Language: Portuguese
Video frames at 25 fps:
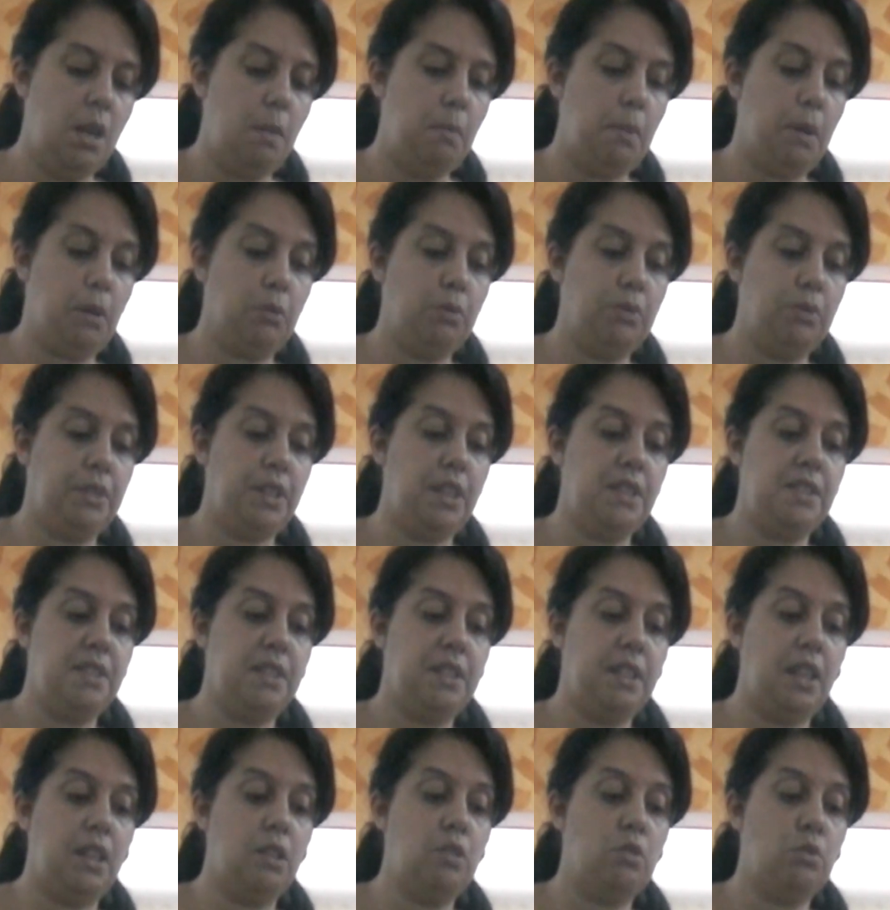Perguntei se
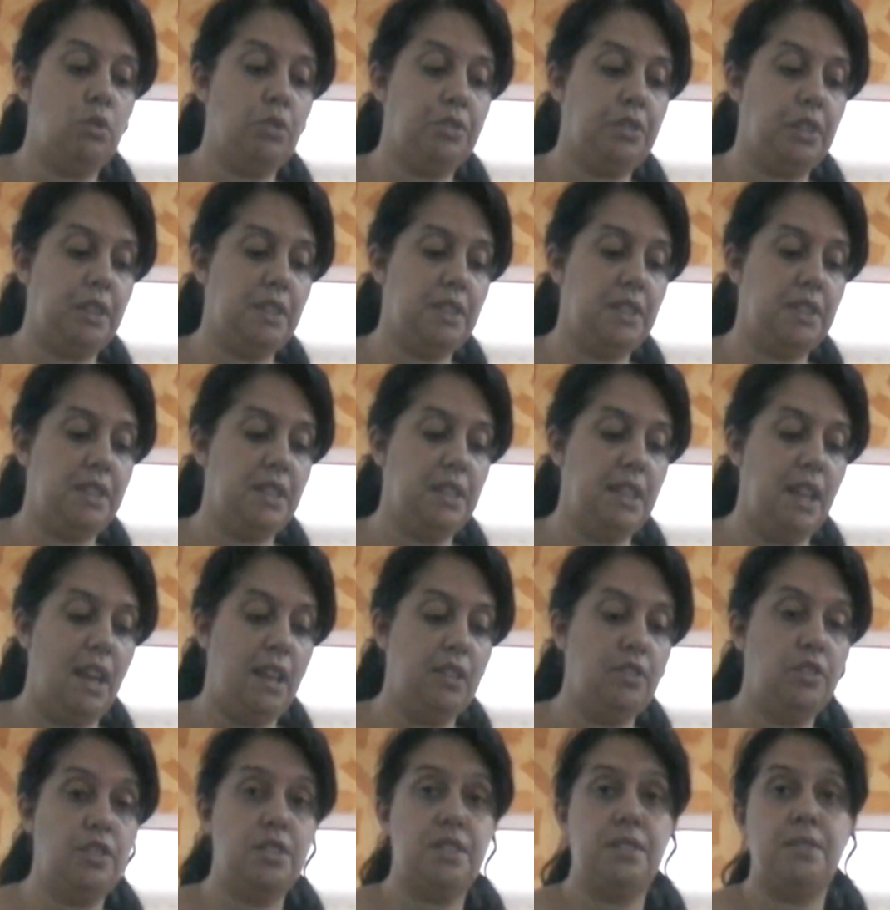tem em outras
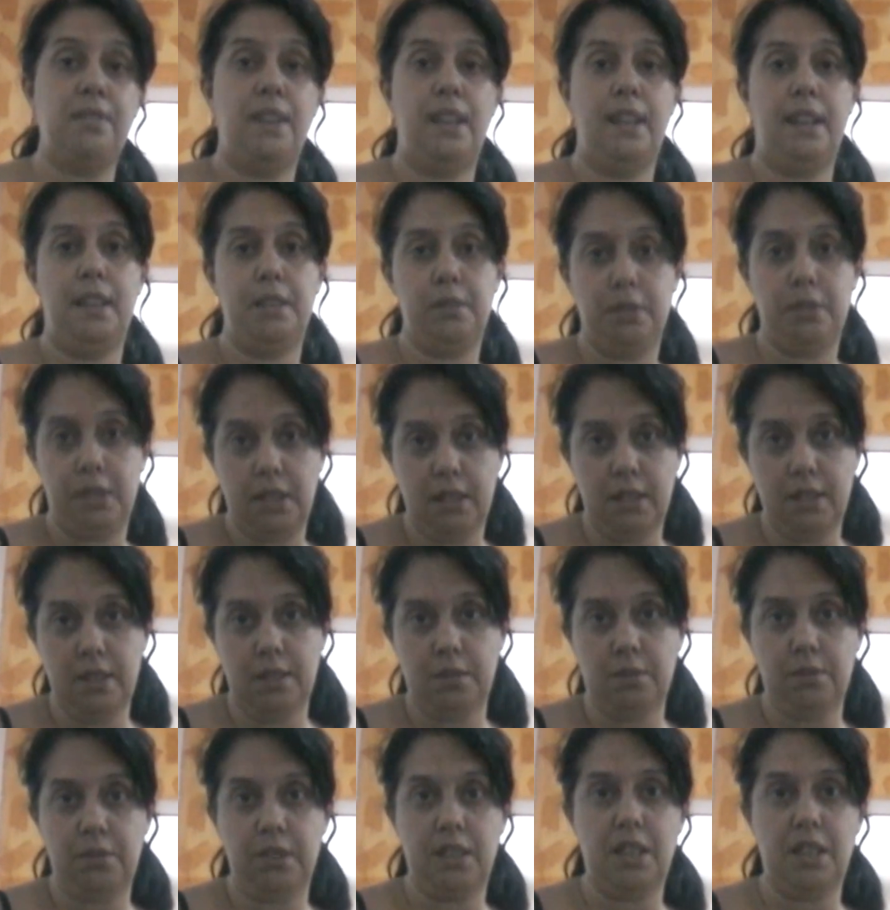cidades, falaram que não,